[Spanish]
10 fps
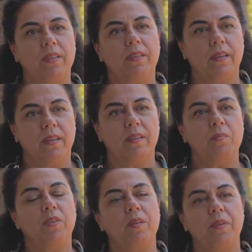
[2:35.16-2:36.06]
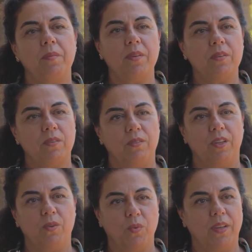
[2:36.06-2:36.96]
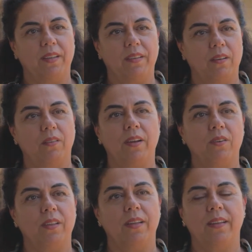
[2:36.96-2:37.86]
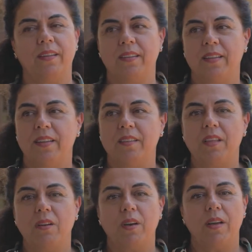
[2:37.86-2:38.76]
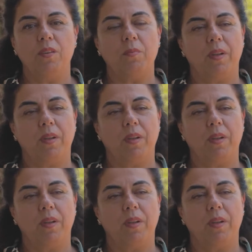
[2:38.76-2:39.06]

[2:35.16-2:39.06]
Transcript: que este tipo de premios continúen a lo largo de, de los años